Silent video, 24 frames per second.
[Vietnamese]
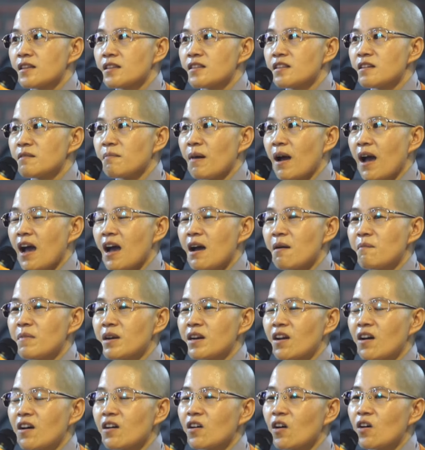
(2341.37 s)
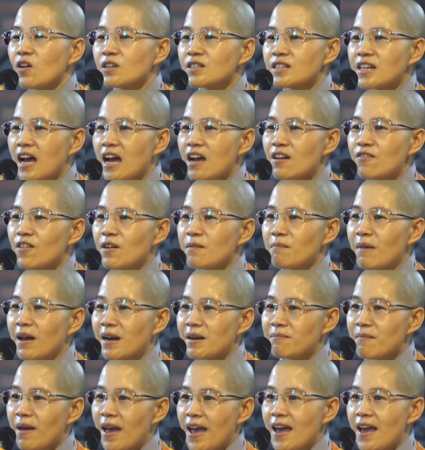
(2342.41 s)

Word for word: nhưng mà mình nói con trai phải mạnh